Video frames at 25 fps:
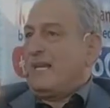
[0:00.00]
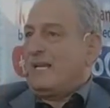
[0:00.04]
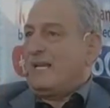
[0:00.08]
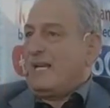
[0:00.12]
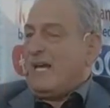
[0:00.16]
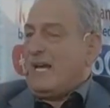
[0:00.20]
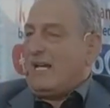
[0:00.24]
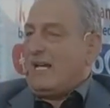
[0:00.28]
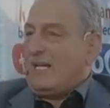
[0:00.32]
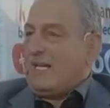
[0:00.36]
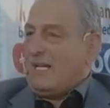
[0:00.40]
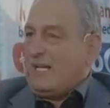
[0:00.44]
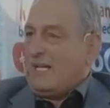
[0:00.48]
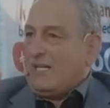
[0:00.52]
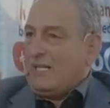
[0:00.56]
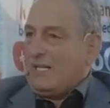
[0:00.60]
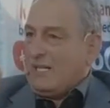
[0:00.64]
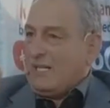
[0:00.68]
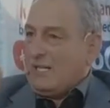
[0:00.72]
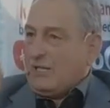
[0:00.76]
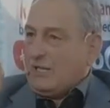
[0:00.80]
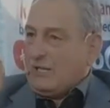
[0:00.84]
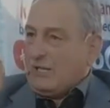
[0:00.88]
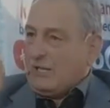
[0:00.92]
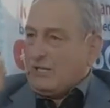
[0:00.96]
Yani
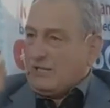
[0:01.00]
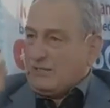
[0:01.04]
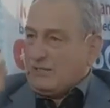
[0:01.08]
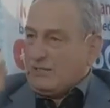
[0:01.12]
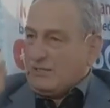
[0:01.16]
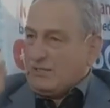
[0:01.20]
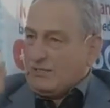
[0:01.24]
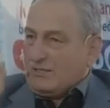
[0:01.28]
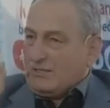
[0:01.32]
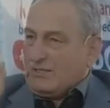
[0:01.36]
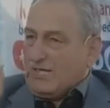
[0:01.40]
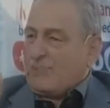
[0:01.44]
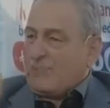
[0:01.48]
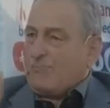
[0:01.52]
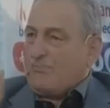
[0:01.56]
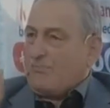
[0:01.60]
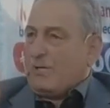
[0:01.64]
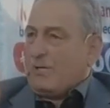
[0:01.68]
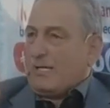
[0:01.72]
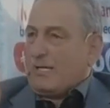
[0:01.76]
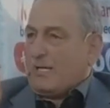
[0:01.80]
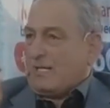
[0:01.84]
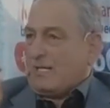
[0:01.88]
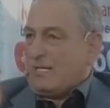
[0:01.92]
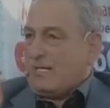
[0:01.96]

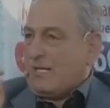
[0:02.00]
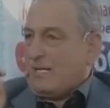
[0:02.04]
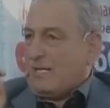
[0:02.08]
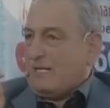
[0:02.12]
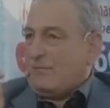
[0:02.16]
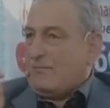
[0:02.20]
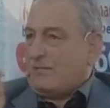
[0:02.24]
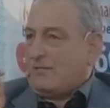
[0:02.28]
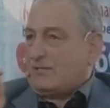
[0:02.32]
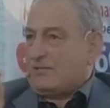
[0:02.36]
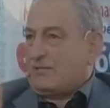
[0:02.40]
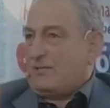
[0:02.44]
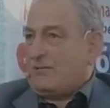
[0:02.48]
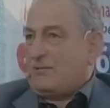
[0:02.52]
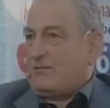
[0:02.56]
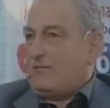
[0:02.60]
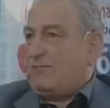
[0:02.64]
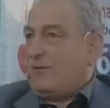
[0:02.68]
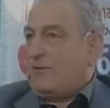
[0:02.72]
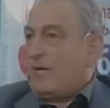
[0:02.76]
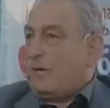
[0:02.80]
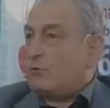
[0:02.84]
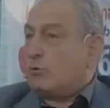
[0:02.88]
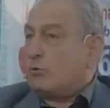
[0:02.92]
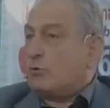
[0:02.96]
debbere kelimesini
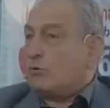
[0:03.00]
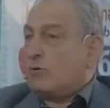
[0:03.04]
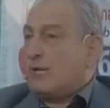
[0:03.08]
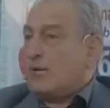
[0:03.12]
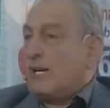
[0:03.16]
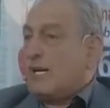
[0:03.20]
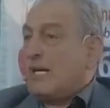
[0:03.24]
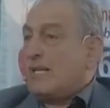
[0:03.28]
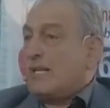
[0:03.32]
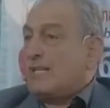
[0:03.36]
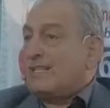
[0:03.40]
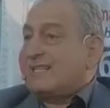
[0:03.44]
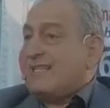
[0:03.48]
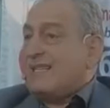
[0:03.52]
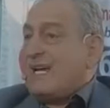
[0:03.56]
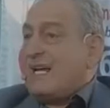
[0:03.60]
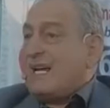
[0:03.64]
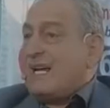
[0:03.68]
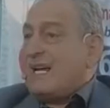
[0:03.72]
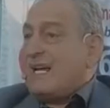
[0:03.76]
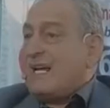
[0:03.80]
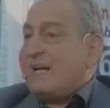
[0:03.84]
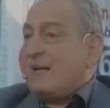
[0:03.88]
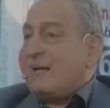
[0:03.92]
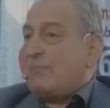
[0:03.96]
fekut'a
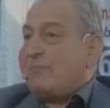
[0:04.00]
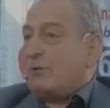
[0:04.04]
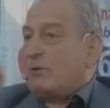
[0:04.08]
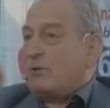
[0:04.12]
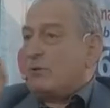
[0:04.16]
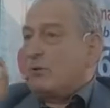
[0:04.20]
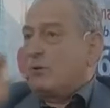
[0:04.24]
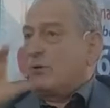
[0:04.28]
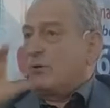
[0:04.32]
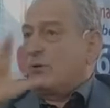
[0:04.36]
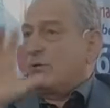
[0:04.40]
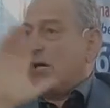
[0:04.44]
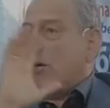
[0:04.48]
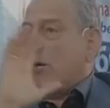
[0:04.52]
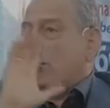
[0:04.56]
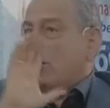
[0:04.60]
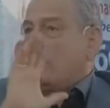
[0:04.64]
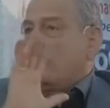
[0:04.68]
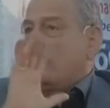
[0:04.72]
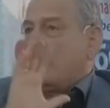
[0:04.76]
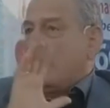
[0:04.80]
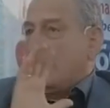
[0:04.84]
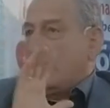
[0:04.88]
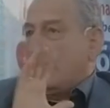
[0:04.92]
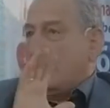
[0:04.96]
dabirul
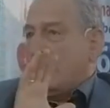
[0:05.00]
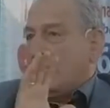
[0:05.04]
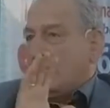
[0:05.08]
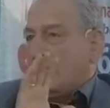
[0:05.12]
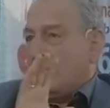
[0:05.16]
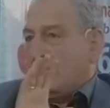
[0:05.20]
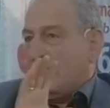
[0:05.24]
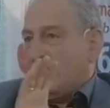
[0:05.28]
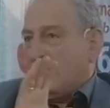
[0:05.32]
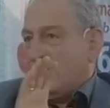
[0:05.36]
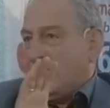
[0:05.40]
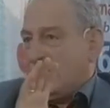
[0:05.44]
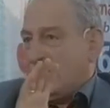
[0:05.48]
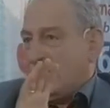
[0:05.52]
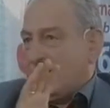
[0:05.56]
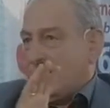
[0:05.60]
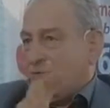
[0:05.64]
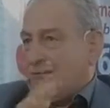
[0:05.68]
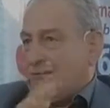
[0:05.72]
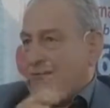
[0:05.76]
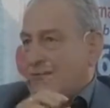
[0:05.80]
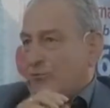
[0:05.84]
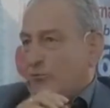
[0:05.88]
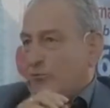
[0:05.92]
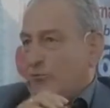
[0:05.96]

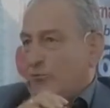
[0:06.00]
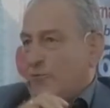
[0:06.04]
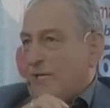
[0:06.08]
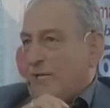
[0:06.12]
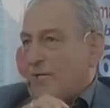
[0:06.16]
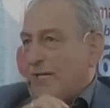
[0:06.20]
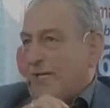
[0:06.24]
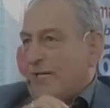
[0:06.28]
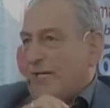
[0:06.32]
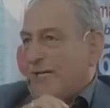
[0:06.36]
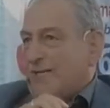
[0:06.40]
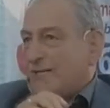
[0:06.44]
kavmillezinekezzebu bir